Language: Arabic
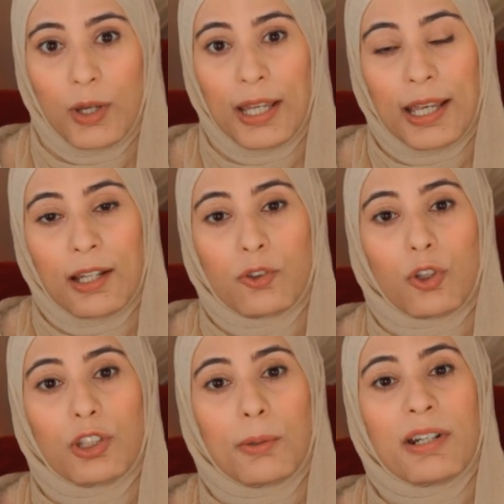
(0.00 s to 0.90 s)
وهي كانت
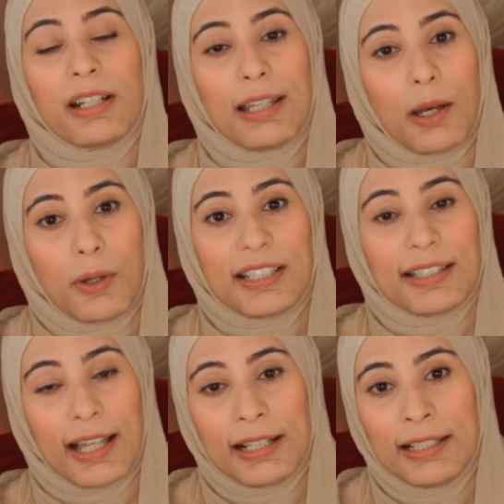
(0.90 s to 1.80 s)
تعتبر الجوازه
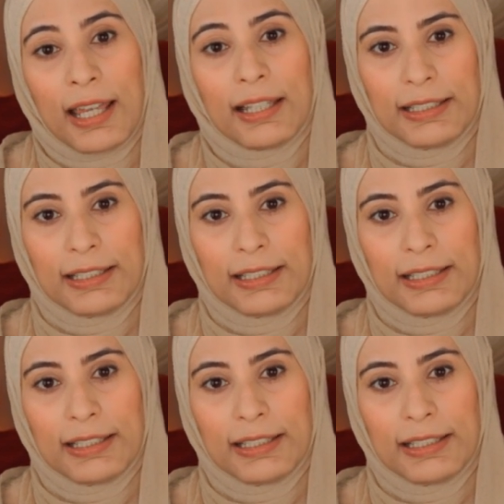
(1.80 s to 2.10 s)
الثانيه